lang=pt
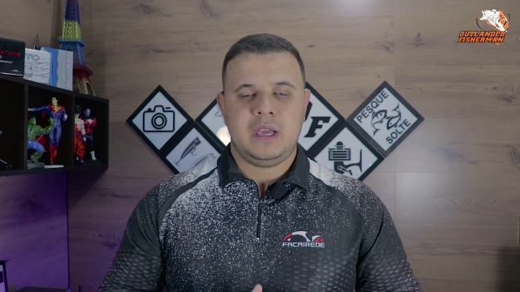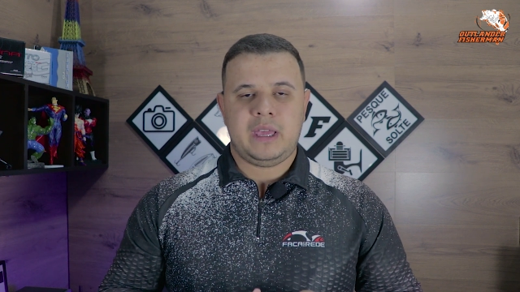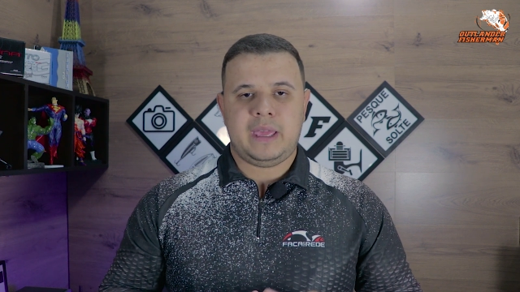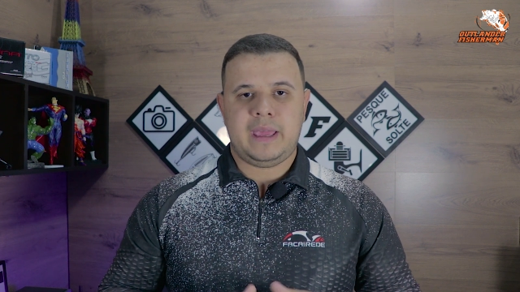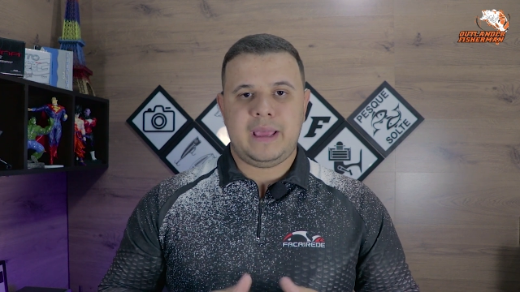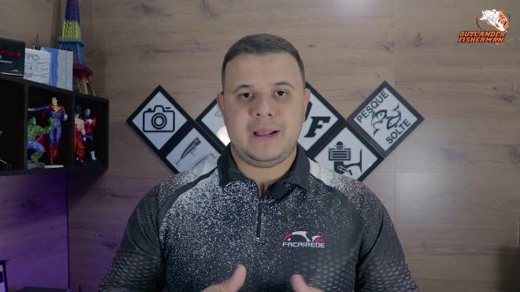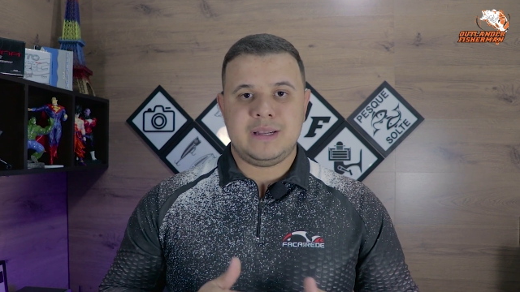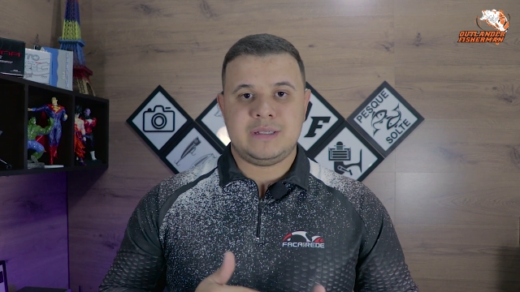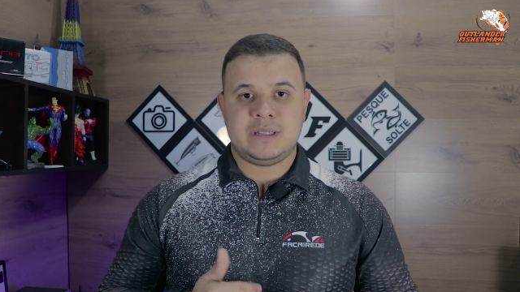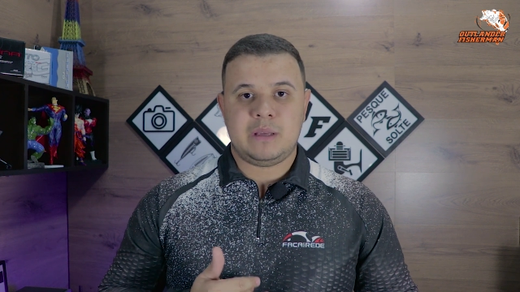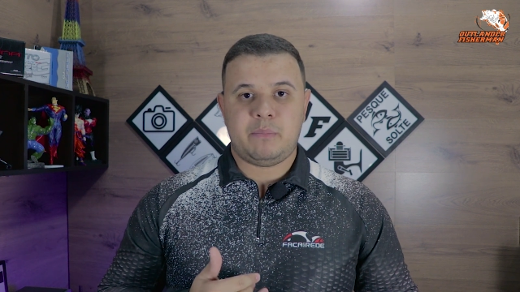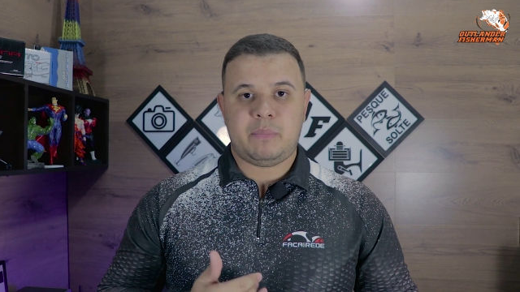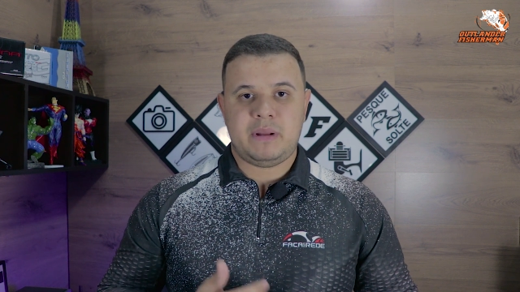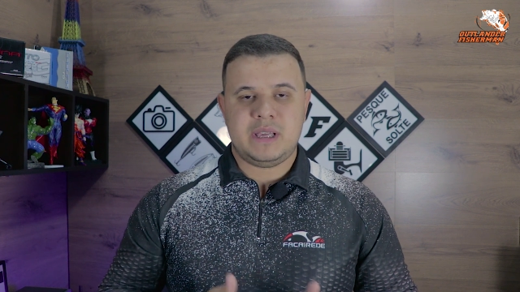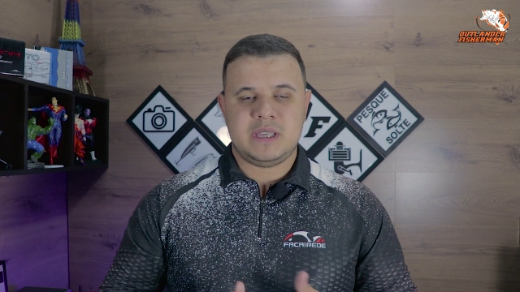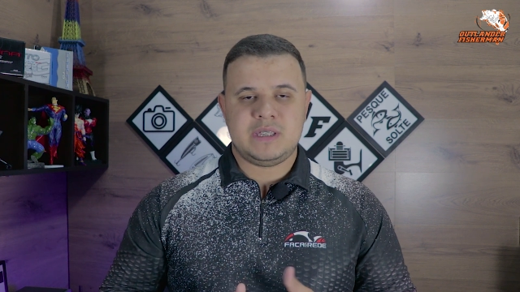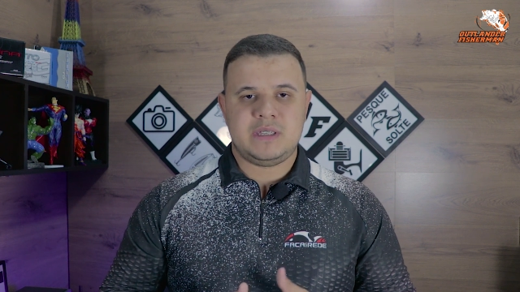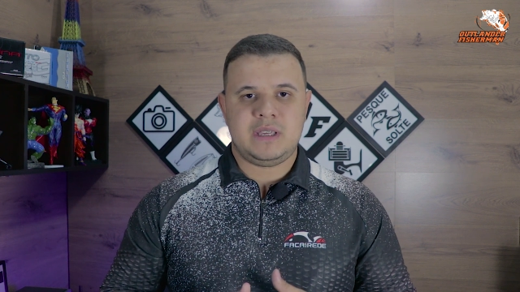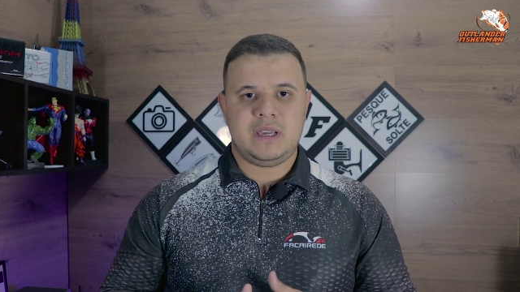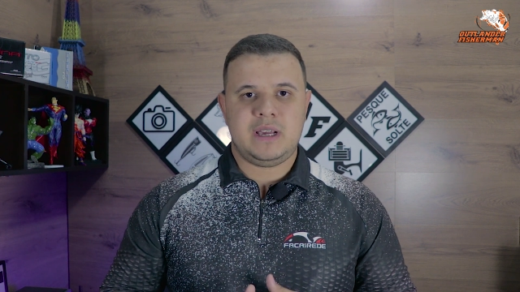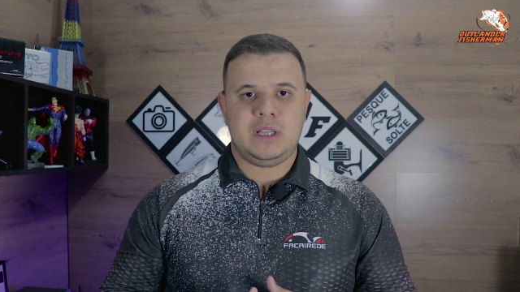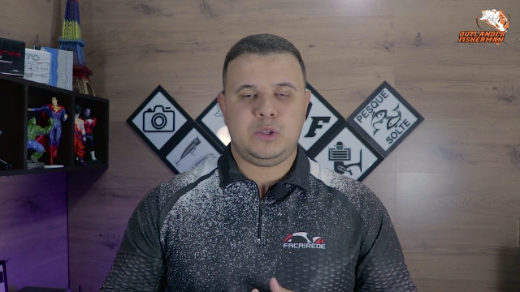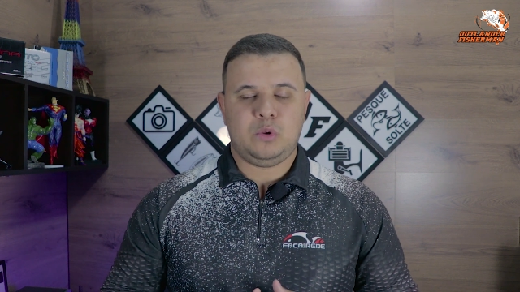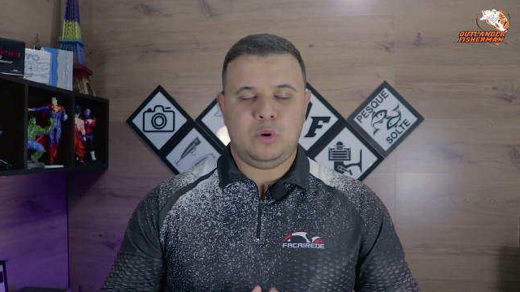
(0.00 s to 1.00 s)
que eles
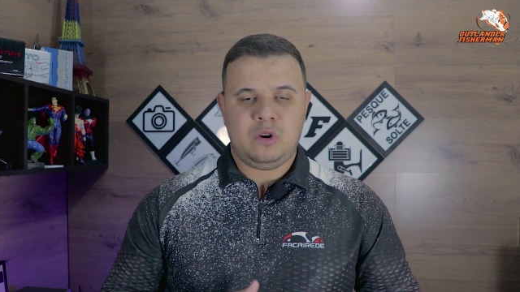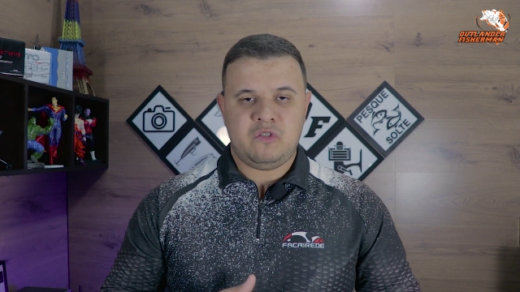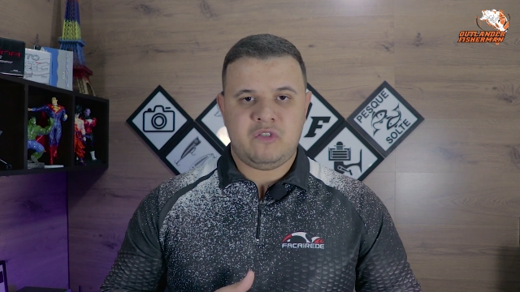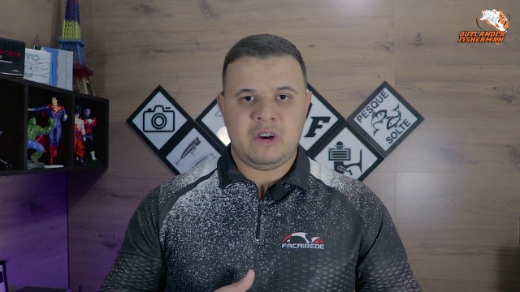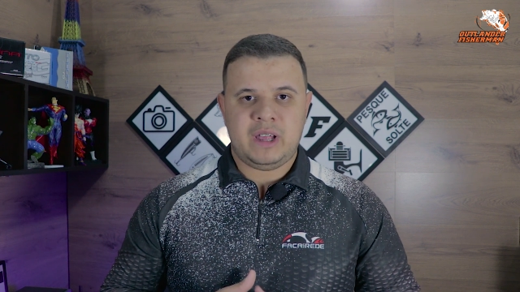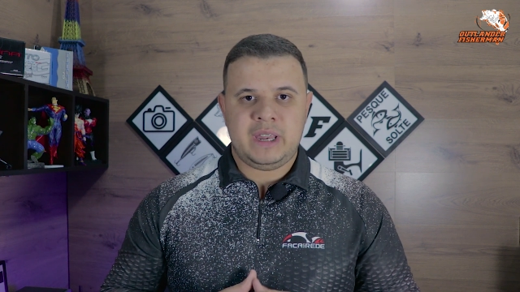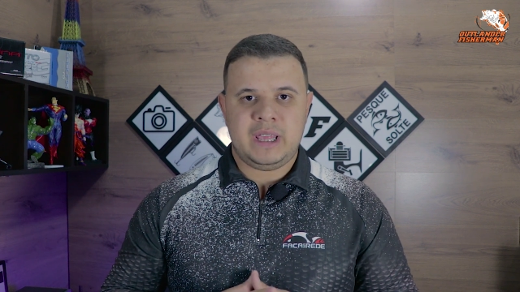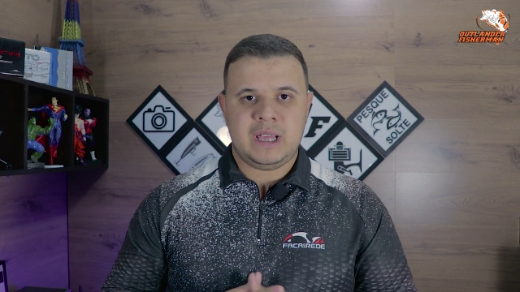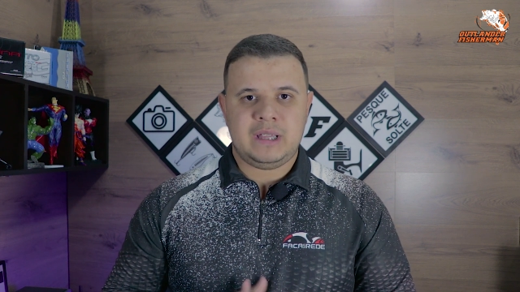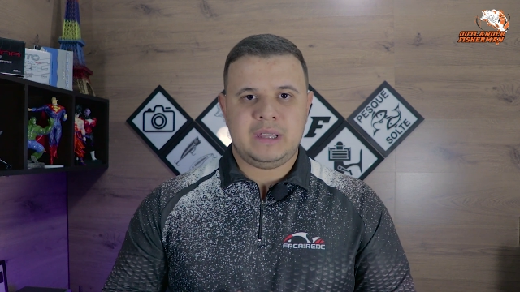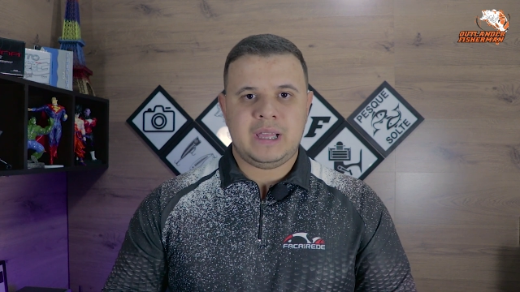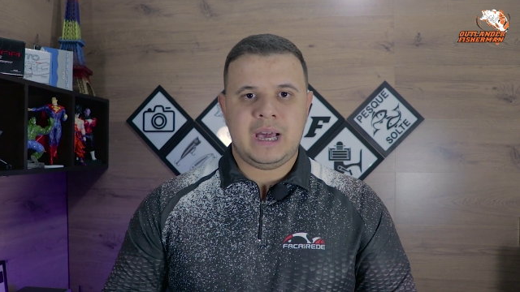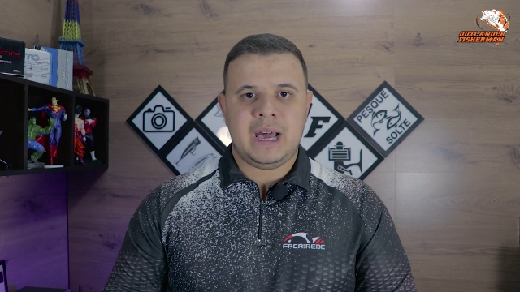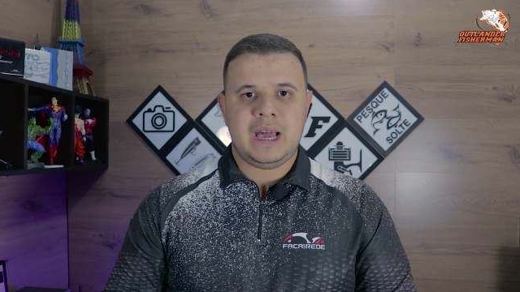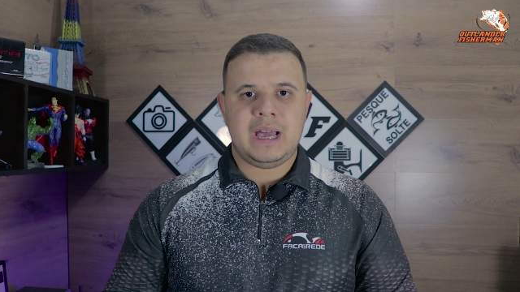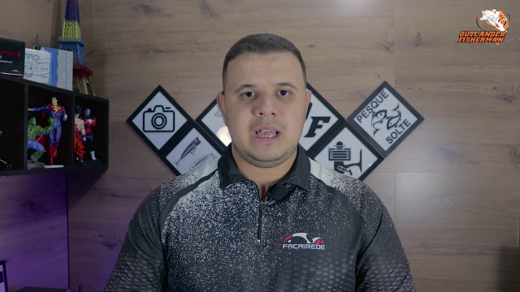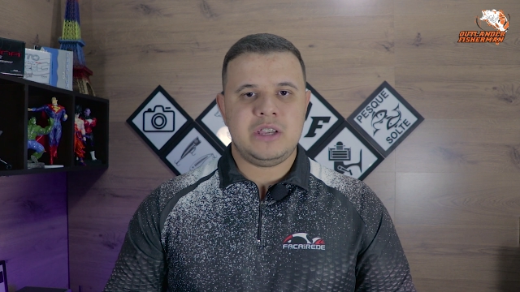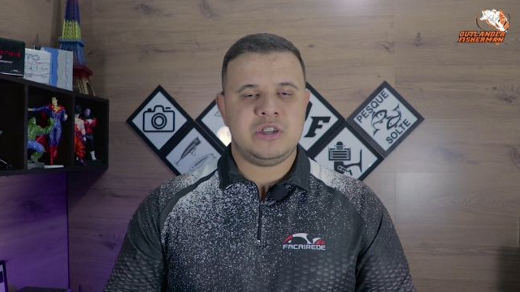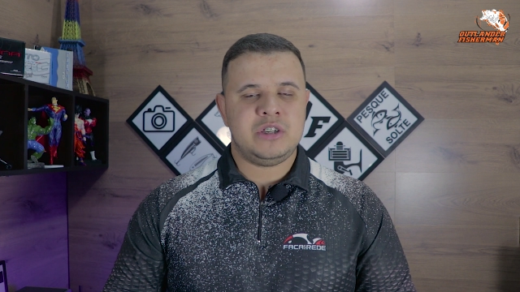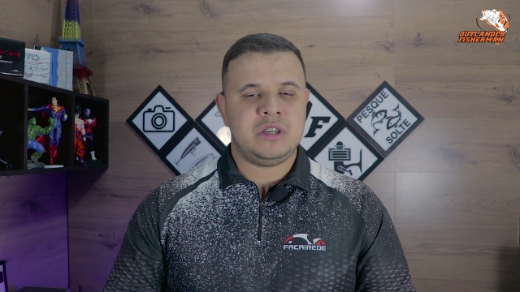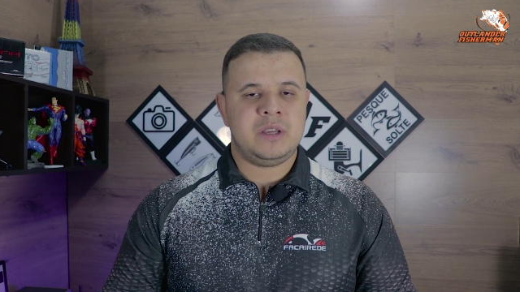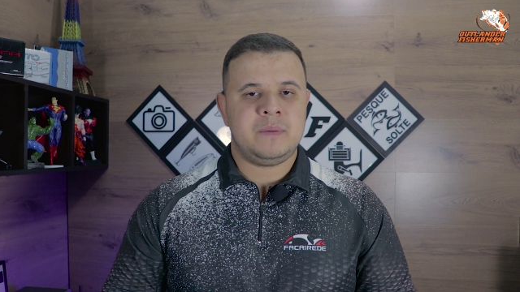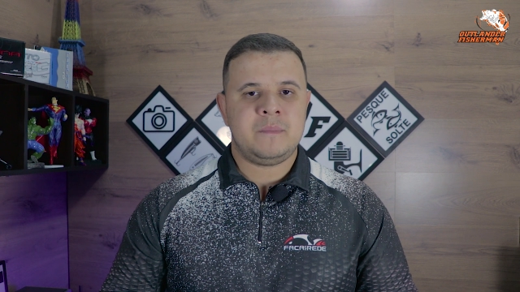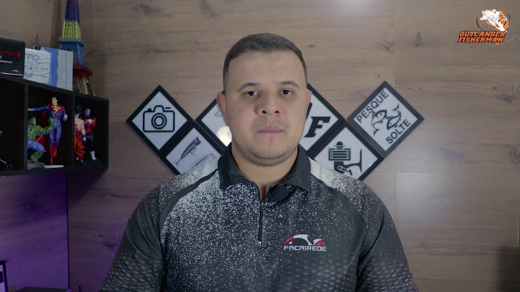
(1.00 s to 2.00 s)
apresentam, a
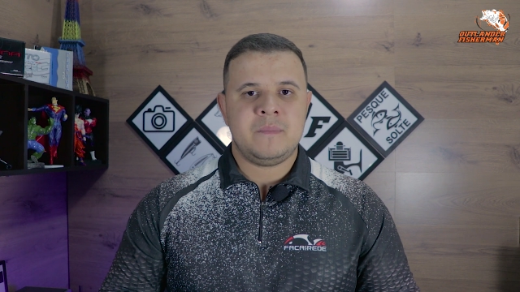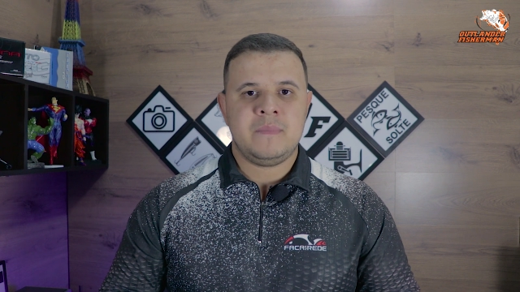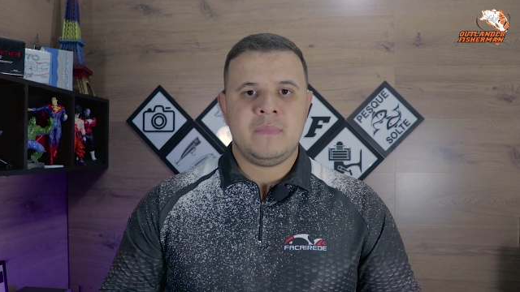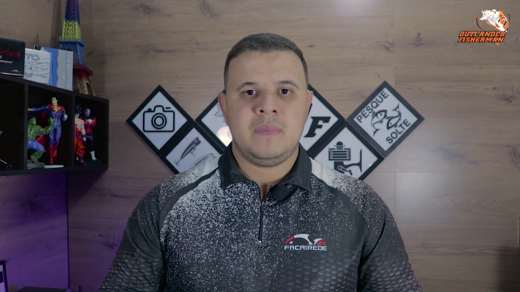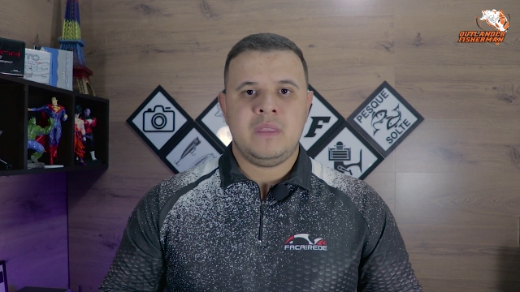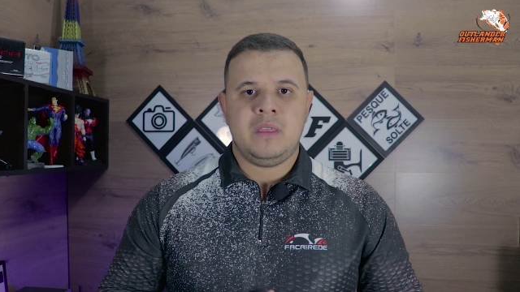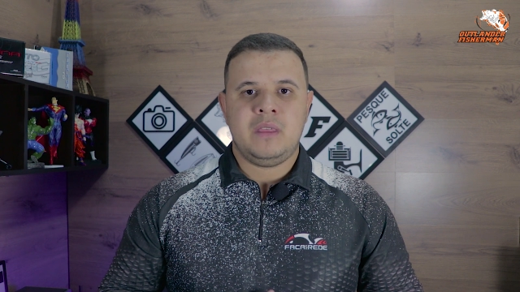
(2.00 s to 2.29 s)
variedade.